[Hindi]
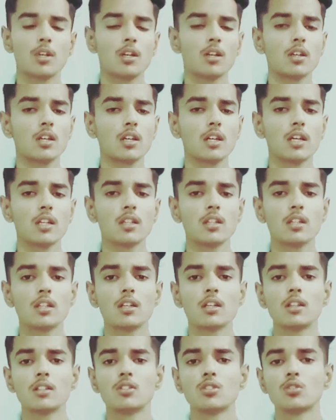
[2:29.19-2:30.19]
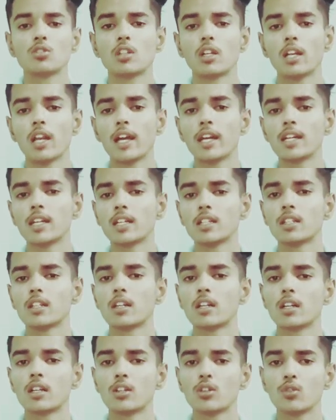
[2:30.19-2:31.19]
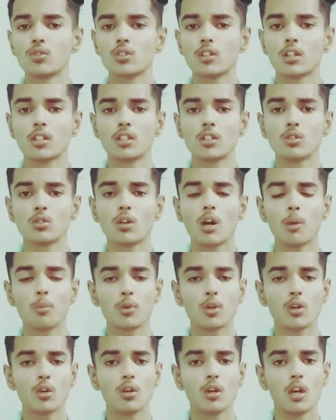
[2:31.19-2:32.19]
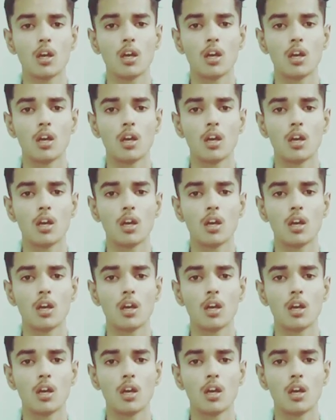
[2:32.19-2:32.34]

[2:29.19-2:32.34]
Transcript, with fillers: सन के अंदर जो सनलाइट के अंदर अगर यूज़ करते हो तो आपको